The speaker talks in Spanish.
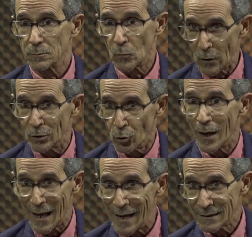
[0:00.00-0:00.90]
cuando
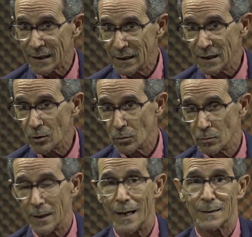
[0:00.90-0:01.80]
la ha tenido,
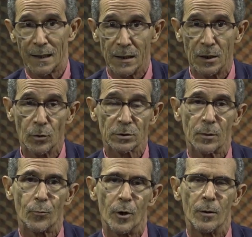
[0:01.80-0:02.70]
la ha tenido ese
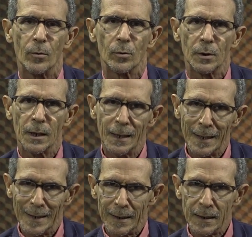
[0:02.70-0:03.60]
pueblo,
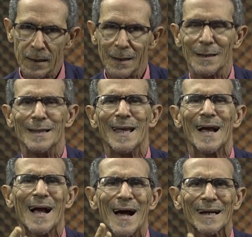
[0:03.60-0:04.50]
y
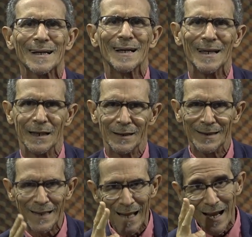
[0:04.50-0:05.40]
negarle,
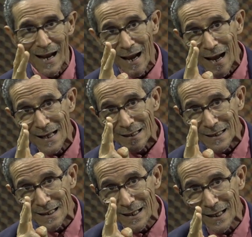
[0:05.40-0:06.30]

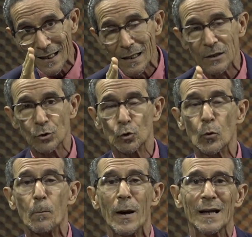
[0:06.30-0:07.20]
negarle
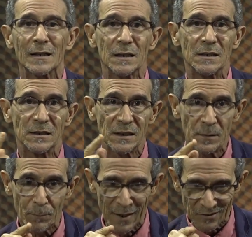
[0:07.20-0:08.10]
su
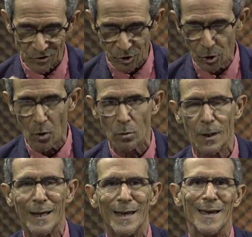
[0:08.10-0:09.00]

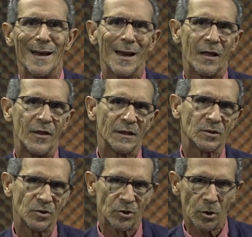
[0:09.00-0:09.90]
participación en las
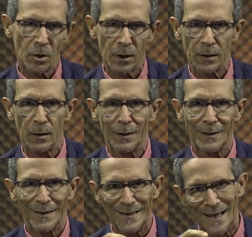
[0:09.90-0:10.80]
decisiones
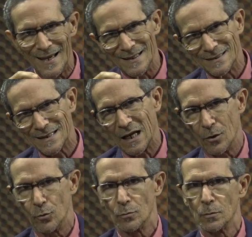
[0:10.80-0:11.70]
de
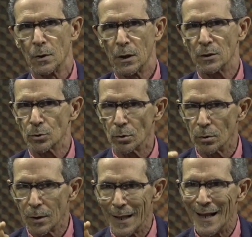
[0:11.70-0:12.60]
Estado, que
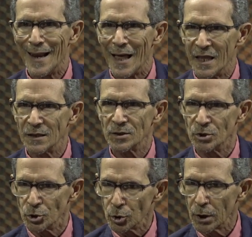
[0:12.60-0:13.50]
son las
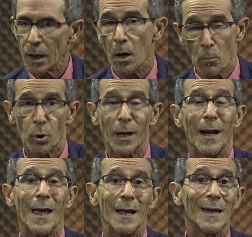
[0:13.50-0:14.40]
decisiones, porque
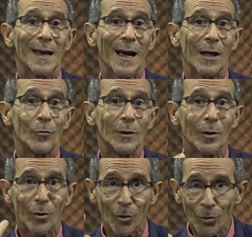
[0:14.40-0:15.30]
le ha negado
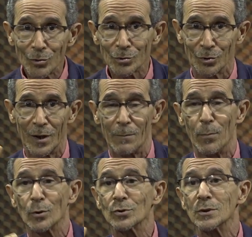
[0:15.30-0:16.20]
incluso la
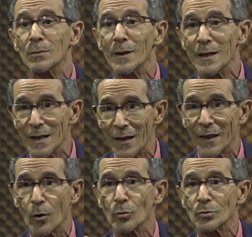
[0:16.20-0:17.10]
posibilidad
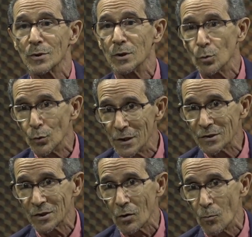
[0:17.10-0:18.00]
de
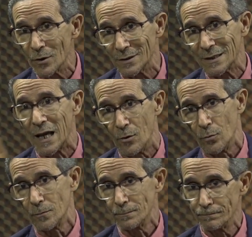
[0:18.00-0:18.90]
constituirse como Estado.
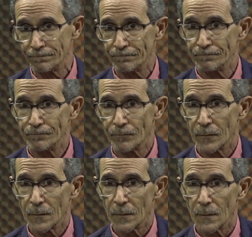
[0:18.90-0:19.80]

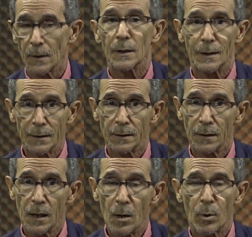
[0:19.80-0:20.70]

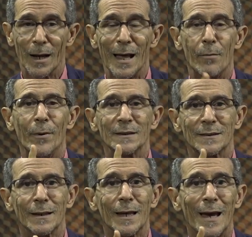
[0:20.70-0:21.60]
Bien, porque las
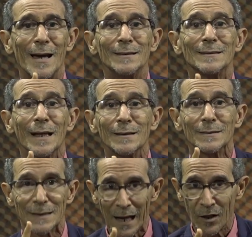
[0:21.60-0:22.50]
veces que ha
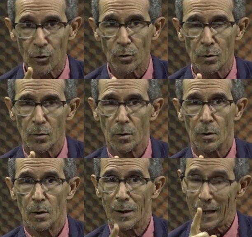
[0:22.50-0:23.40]
intentado,
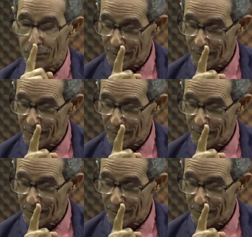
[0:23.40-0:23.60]
las